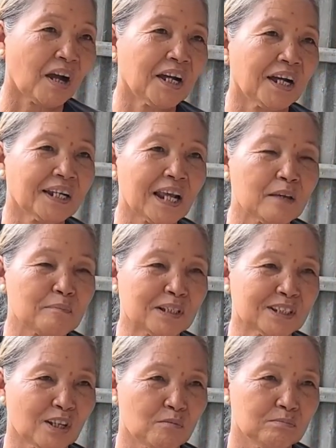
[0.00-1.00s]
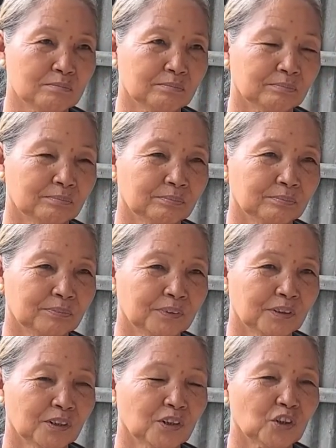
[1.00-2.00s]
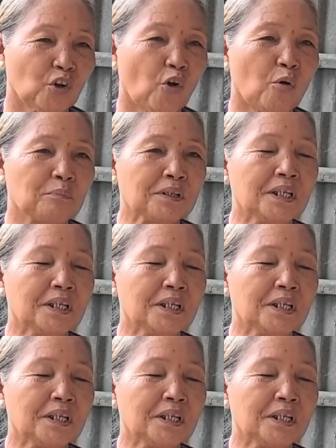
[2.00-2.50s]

mà ở đây mà sống, còn